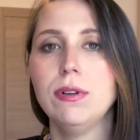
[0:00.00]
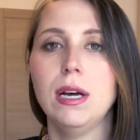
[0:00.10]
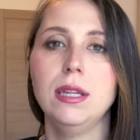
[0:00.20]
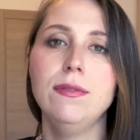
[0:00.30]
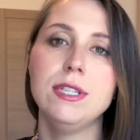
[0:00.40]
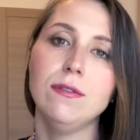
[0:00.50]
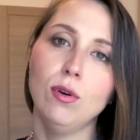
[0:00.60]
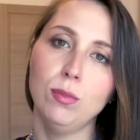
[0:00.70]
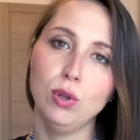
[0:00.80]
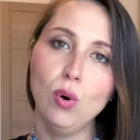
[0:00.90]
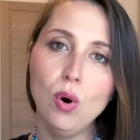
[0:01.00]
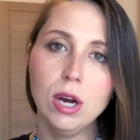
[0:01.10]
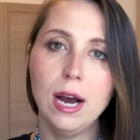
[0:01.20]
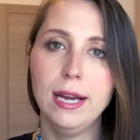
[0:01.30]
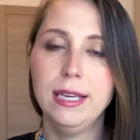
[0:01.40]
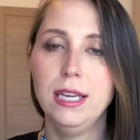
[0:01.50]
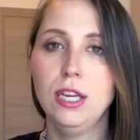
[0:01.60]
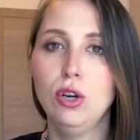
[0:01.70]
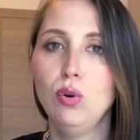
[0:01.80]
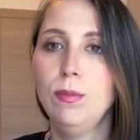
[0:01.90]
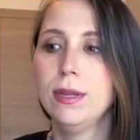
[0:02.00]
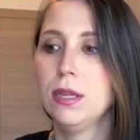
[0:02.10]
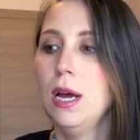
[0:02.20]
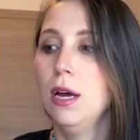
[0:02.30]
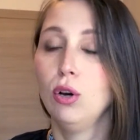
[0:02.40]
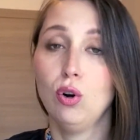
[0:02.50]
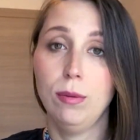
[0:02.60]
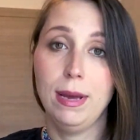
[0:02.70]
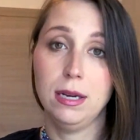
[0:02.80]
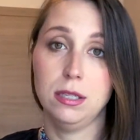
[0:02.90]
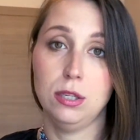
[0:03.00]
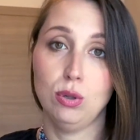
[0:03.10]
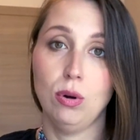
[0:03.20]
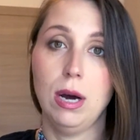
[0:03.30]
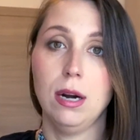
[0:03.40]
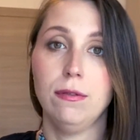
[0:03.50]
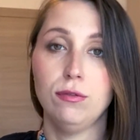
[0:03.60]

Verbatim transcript: когда всего много они не любят, кроме аксессуаров.